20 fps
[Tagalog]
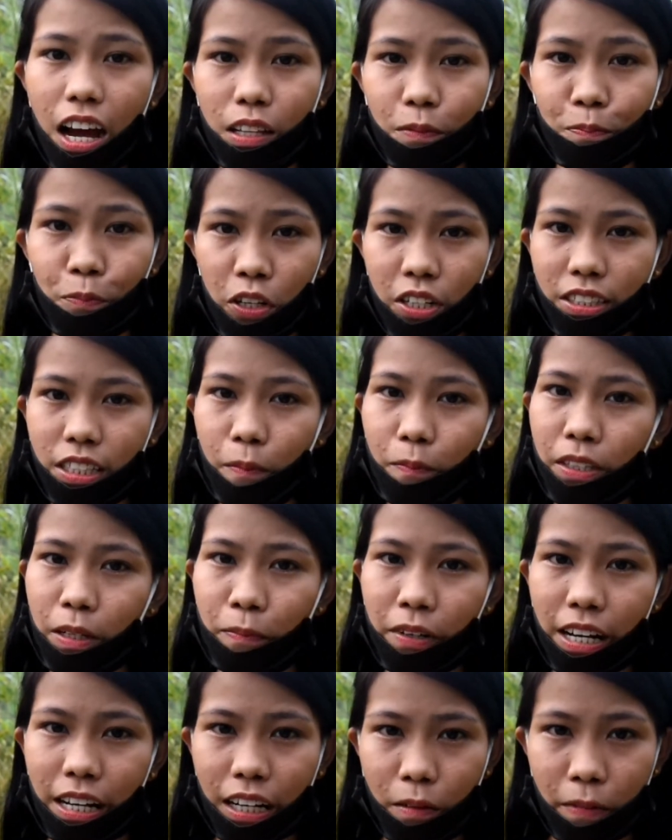at
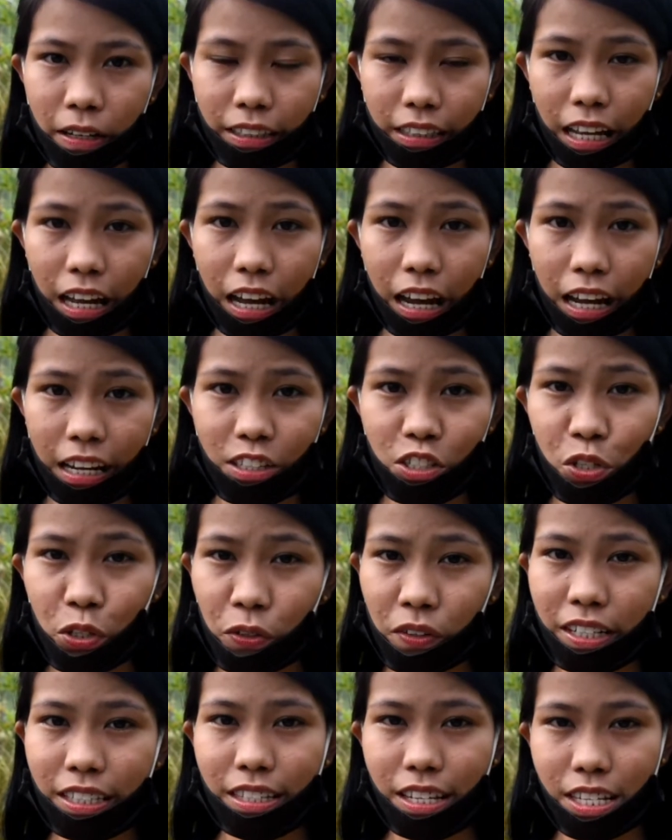boredom ng mga kabataan
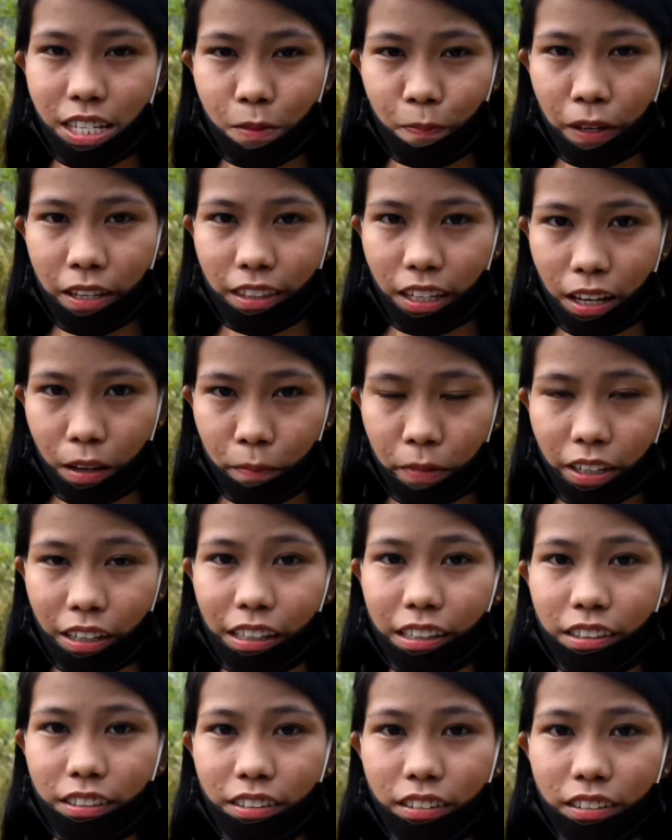during this pandemic